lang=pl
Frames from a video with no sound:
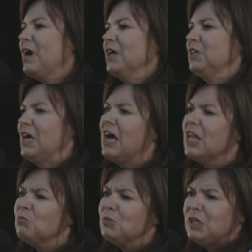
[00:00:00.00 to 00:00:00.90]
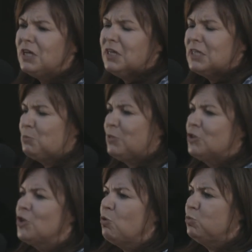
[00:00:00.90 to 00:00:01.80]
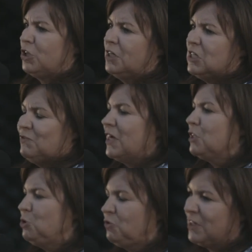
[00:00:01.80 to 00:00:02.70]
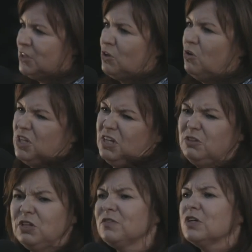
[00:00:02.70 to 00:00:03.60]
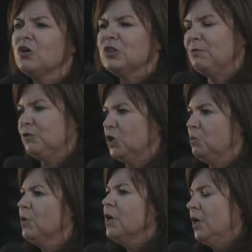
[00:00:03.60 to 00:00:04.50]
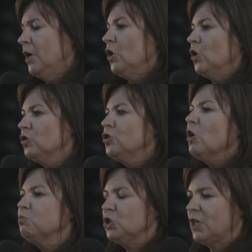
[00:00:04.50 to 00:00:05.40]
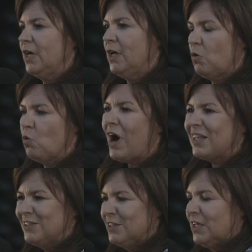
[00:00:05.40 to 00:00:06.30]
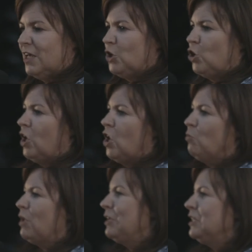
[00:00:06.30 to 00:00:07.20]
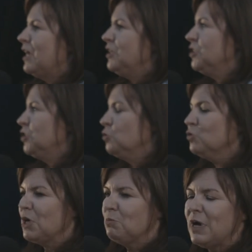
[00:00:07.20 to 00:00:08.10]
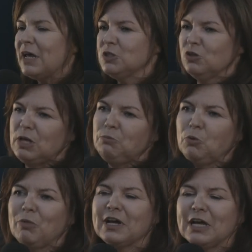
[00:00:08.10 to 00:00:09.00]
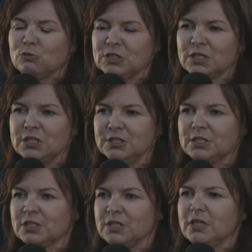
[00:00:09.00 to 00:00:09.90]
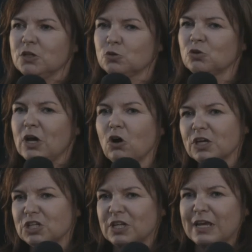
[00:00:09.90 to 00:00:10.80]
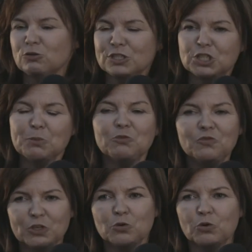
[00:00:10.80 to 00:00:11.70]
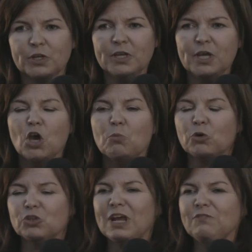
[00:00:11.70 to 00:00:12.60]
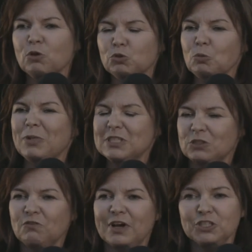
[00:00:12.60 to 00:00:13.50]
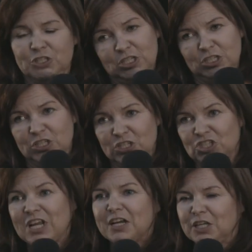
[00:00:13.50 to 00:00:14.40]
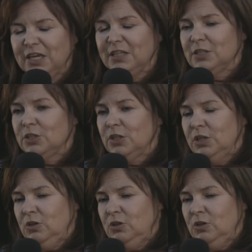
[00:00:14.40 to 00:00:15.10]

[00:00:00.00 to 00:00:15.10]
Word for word: panie, ale mnie niezbyt dobrze jest w jakimś fasonie. Nie wyglądam w tym dobrze, ładnie. Pamiętajcie, że tutaj bardzo nam pomagają stylistki, które określając typ figury potrafią dopasować żakiet